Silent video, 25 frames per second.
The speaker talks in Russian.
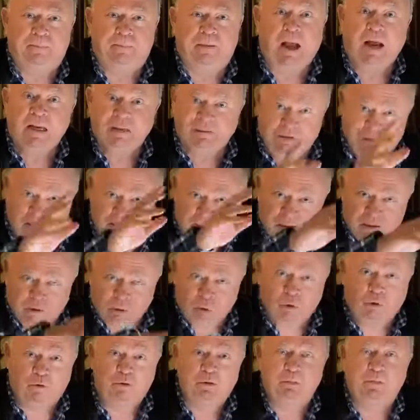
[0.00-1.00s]
О своих
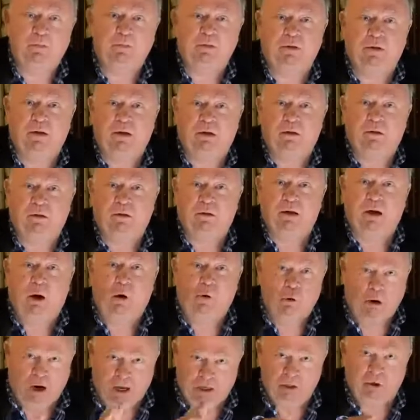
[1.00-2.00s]
заслугах вспоминал. А
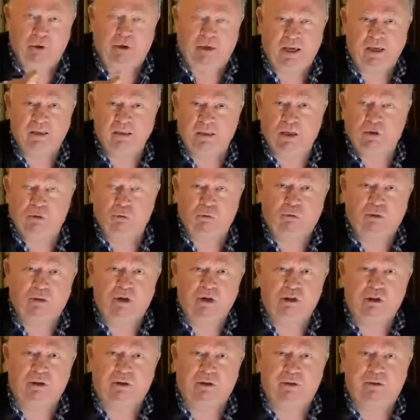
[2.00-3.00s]
у Они есть, кстати, у
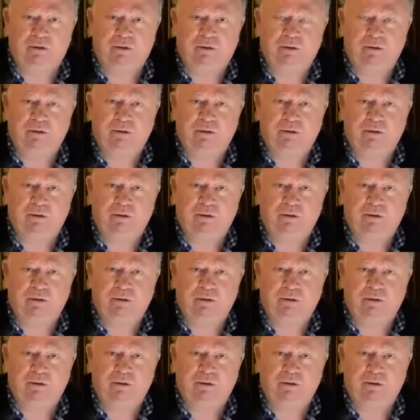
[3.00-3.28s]
Лукашенко.